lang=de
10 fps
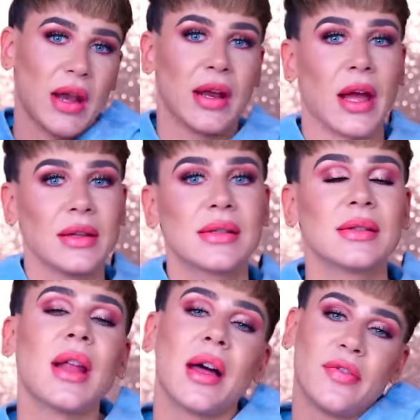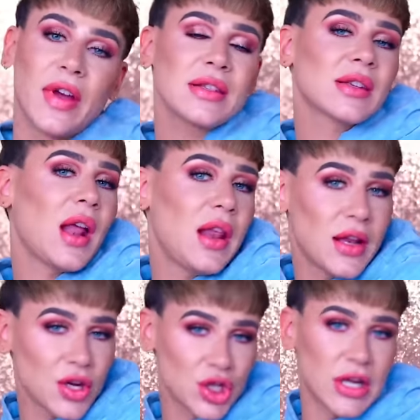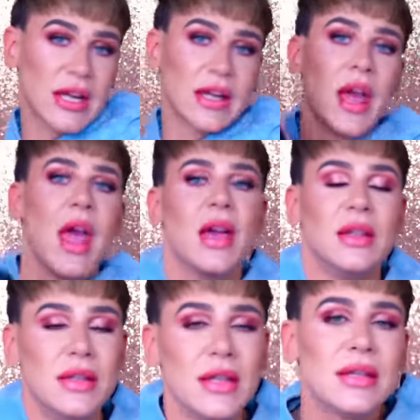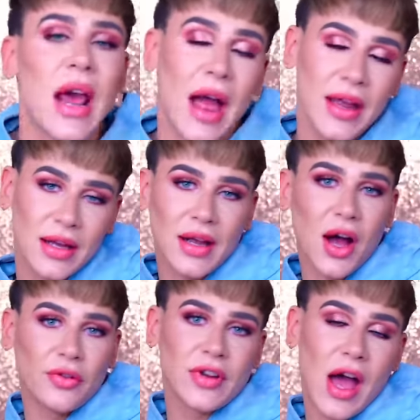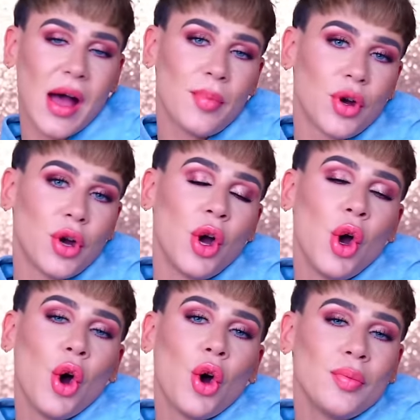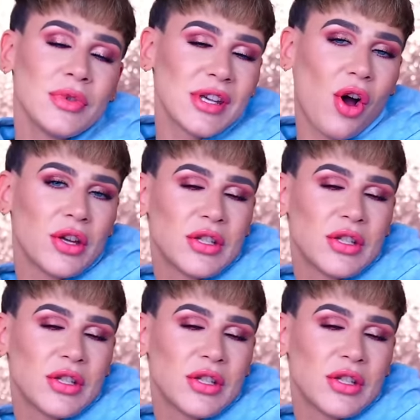meine ganzen Adventskalender stehen, die ich eingekauft habe, um sie